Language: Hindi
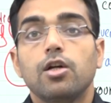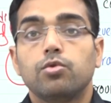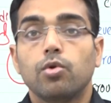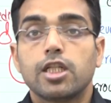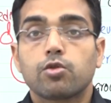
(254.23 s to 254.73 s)

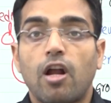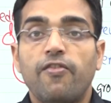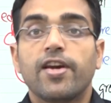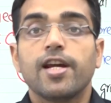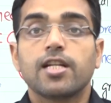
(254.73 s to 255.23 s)
जो
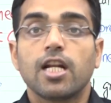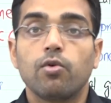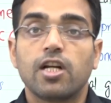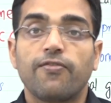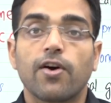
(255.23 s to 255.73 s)
डिस्कालिफिकेशन है
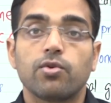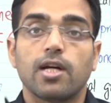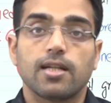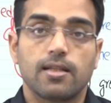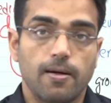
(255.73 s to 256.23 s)
वो डिफर हो
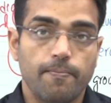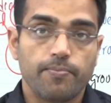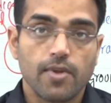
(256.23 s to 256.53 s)
जाता था